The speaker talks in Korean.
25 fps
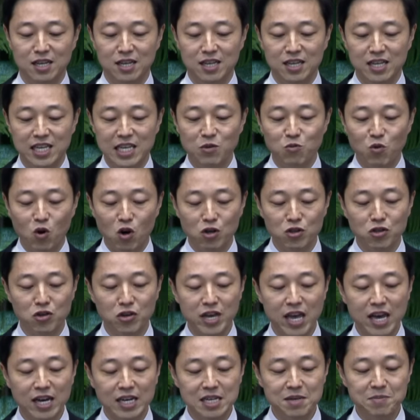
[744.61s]
이
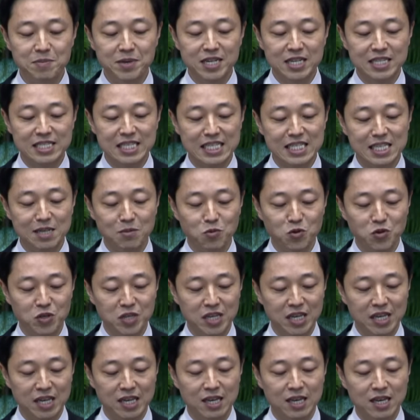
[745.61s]
원어의 의미를
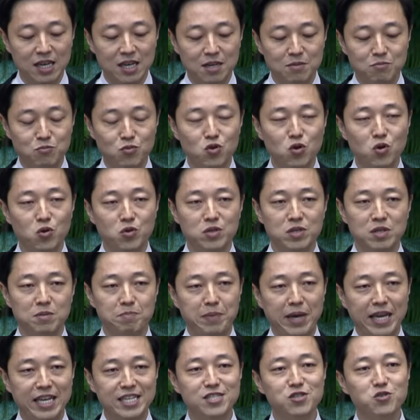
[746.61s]
찾아보니 물론
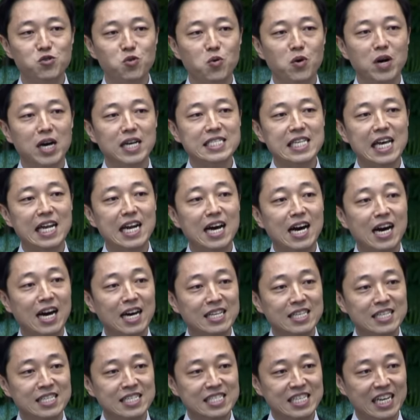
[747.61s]
베드로가
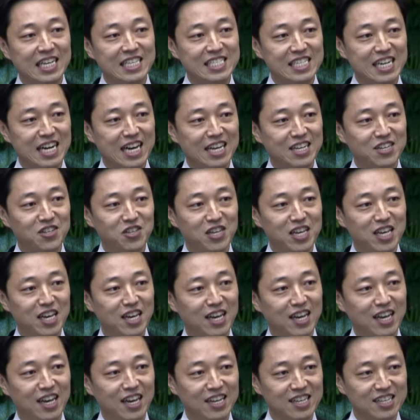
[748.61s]
사랑하는 자들아
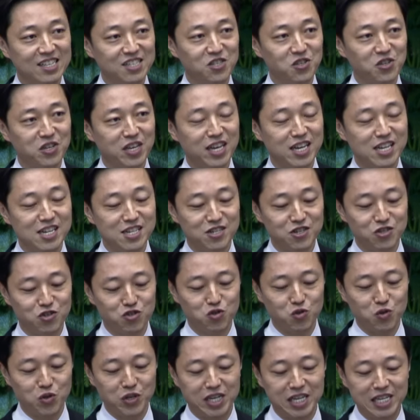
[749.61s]
이렇게 그렇게 읽을
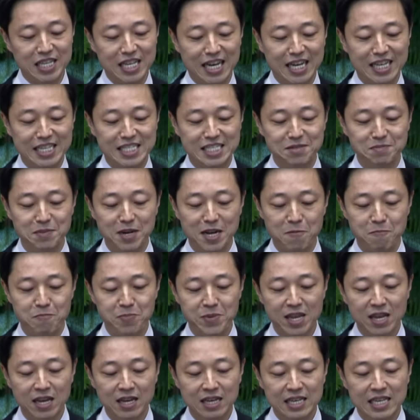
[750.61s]
수도 있긴 하겠지만
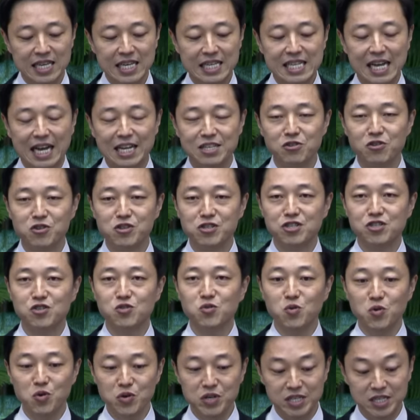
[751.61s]
이 단어를
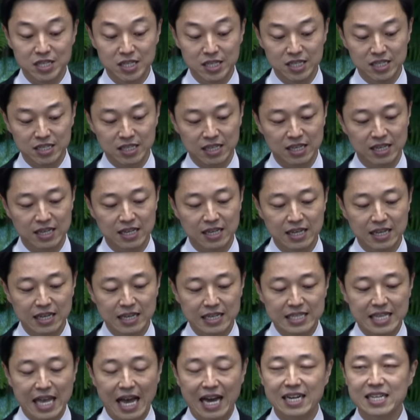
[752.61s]
쓰고 있는
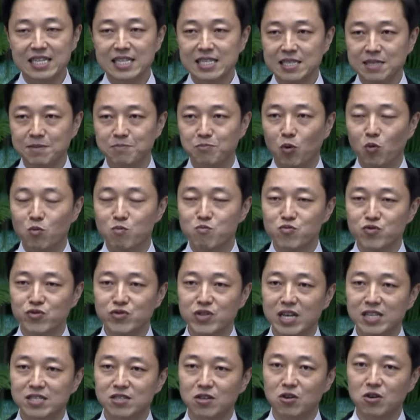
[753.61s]
다른
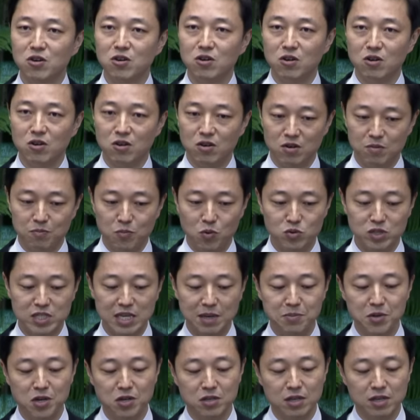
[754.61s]
본문에서
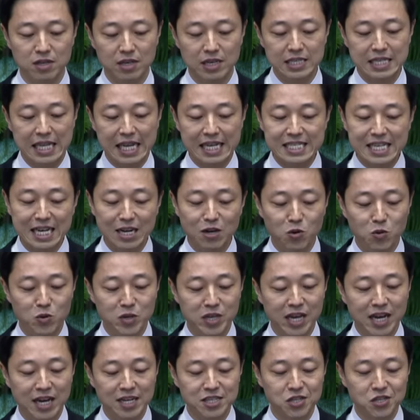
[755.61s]
보자면 이
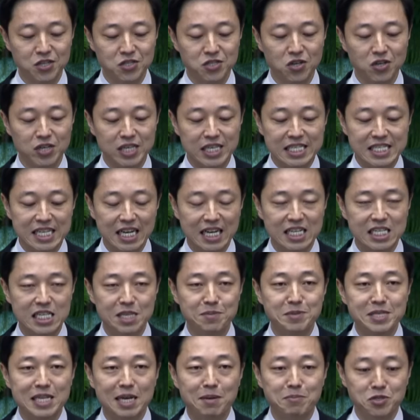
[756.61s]
데살로니가전서 2장
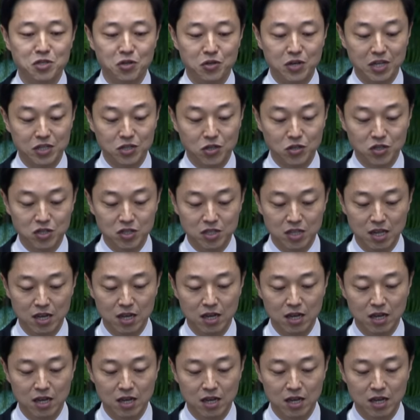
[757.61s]
13절에서는